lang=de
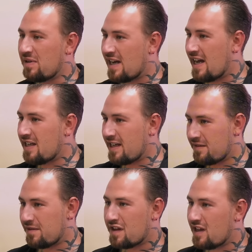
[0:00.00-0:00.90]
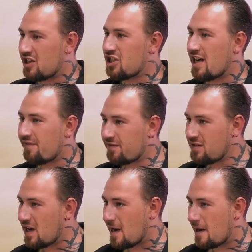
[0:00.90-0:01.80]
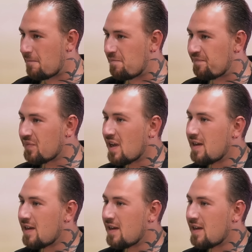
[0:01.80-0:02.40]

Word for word: Bereich etwas erschaffen haben?